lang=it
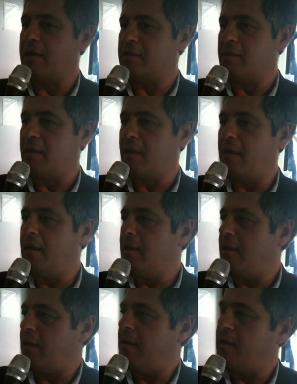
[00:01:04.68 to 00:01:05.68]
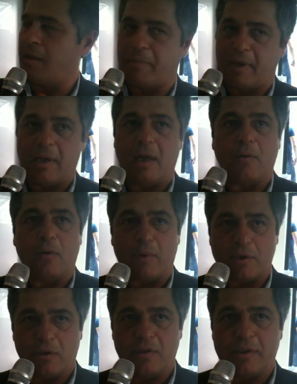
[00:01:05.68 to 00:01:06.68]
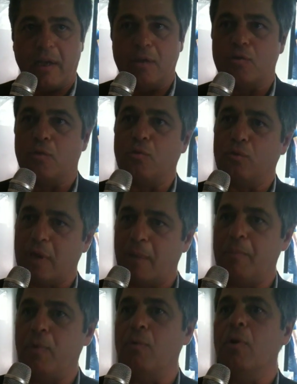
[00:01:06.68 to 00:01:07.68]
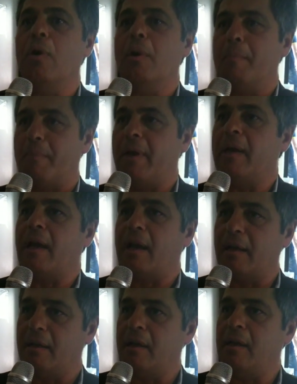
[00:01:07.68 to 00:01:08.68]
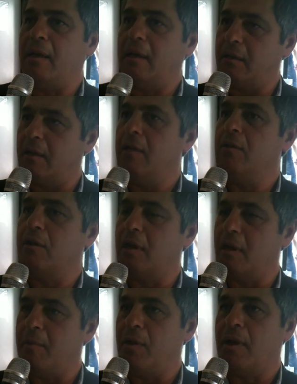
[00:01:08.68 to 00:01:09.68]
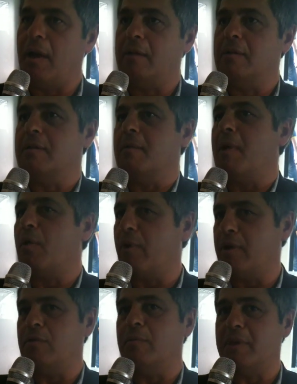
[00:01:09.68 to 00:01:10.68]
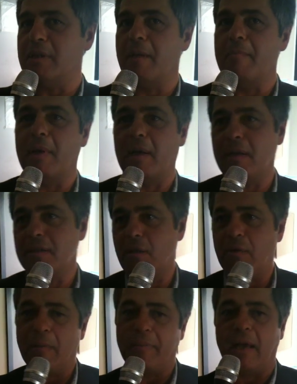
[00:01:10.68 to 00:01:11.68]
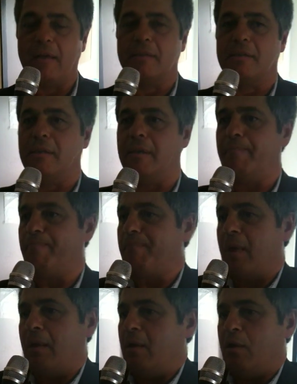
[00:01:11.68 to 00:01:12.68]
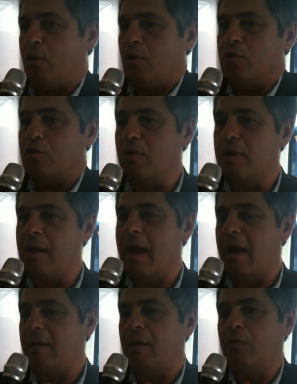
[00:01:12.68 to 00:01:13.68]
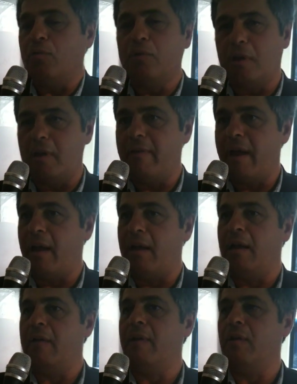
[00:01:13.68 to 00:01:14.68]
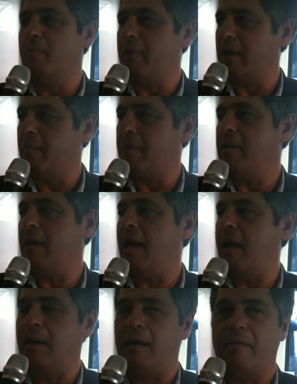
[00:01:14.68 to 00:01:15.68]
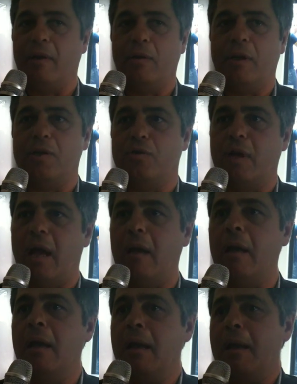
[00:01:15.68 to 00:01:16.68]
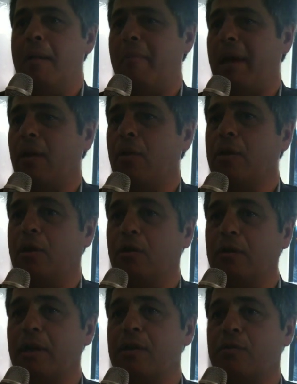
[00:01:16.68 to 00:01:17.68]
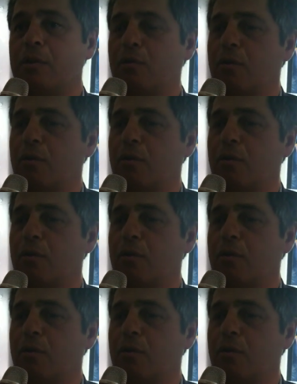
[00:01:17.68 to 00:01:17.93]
essere interpretato in questo senso, tutt'al più per garantire il diritto delle minoranze, ma questo mi sembra che sia una prassi consolidata a tutti i livelli, a livello parlamentare, a livello regionale, ma in ogni contesto in